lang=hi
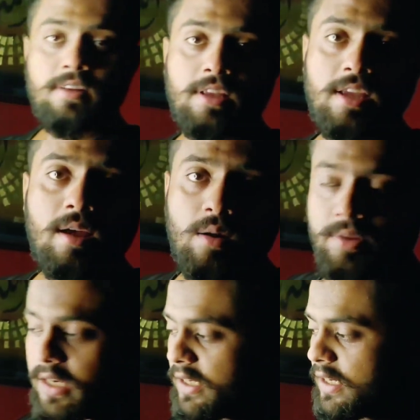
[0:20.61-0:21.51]
ठीक है आपको
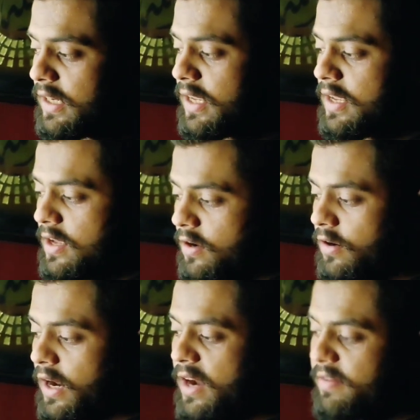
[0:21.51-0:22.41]
बताने के लिए
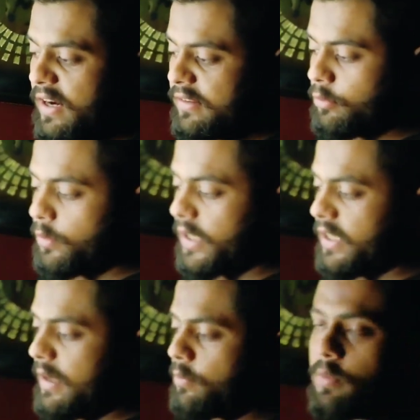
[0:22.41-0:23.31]
और हाइट वगैरह सब कुछ बता
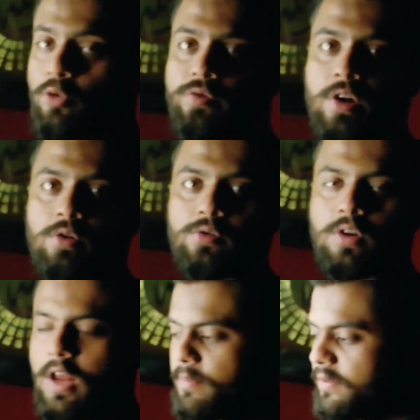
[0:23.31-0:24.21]
दिया आपको मूव करो उसको
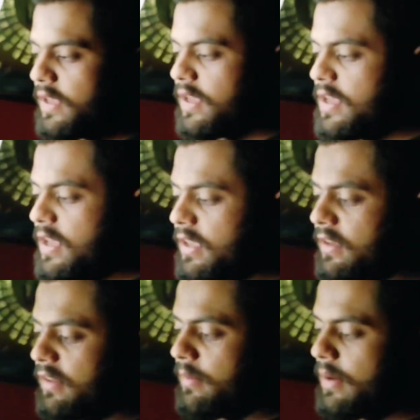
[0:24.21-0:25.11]
आराम से
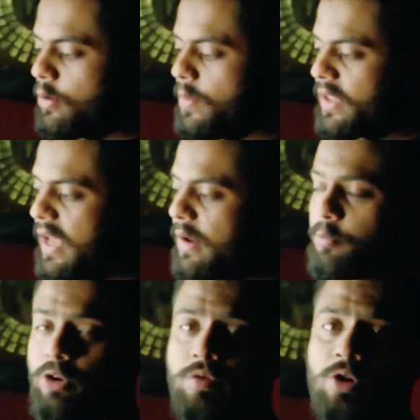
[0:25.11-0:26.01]
जैसा मैंने आपको बताया
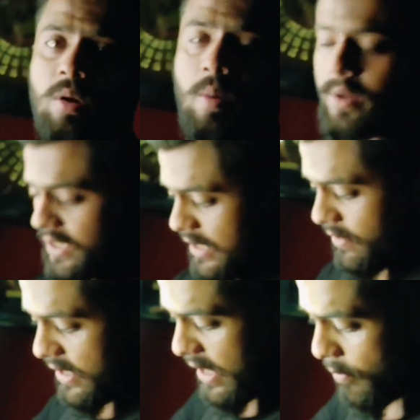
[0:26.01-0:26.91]
पूरी वीडियो आपको पता चलने
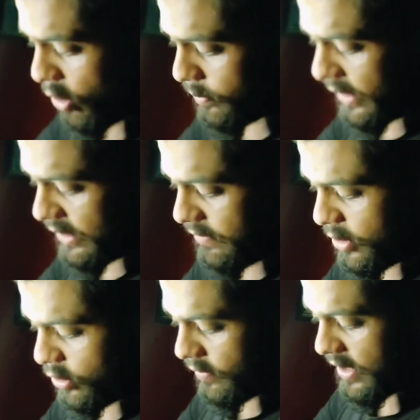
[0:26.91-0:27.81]
वाली है बहुत बेहतरीन
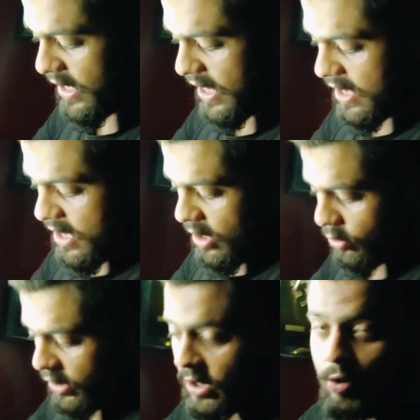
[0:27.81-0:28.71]
वीडियो होने वाली है
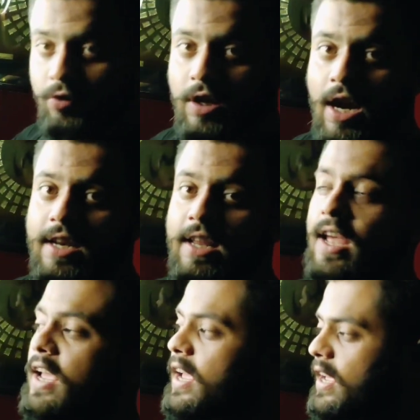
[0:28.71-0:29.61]
तो ये देखो उसकी हाइट ये